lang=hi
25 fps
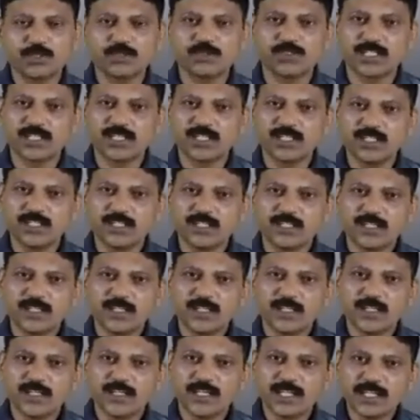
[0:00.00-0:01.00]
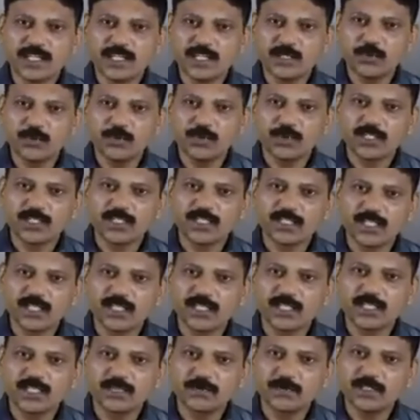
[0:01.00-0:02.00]
चुके हैं लेकिन उनकी
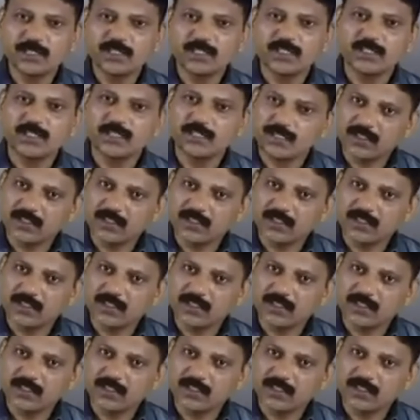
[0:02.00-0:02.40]
गिनती भी